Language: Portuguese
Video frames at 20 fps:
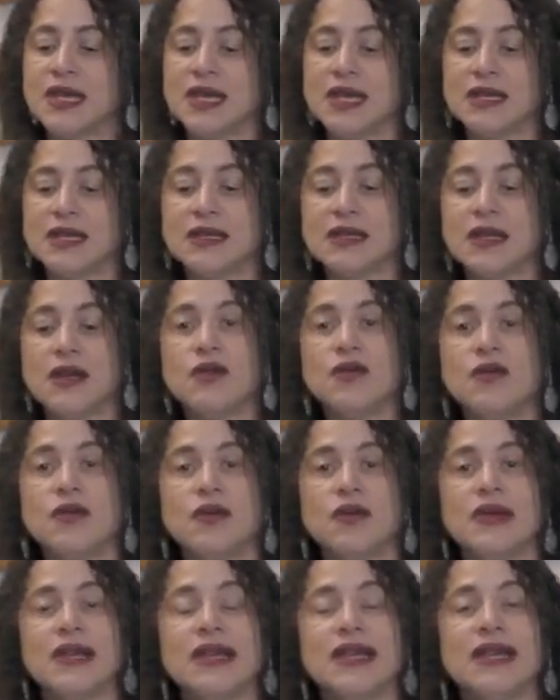
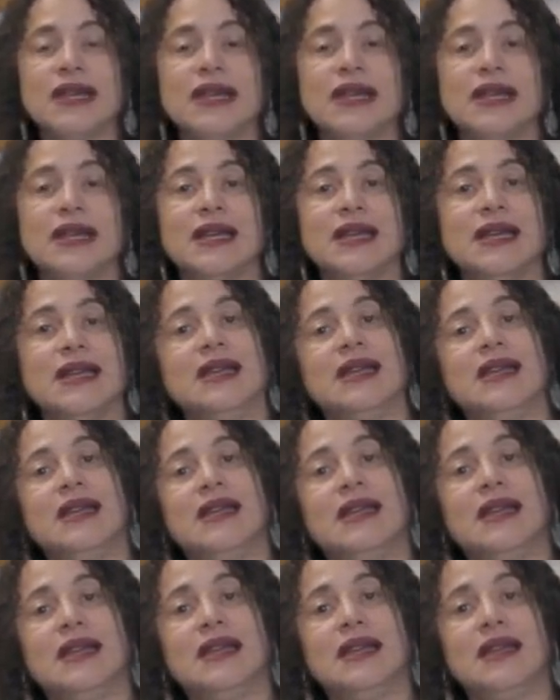Então,
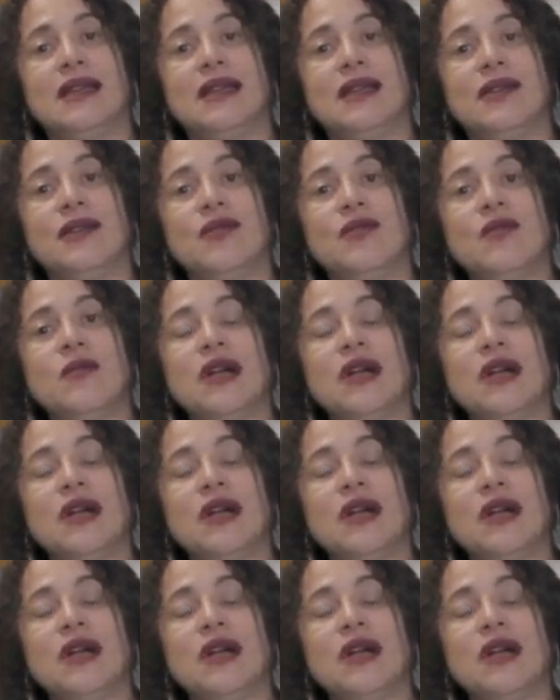é,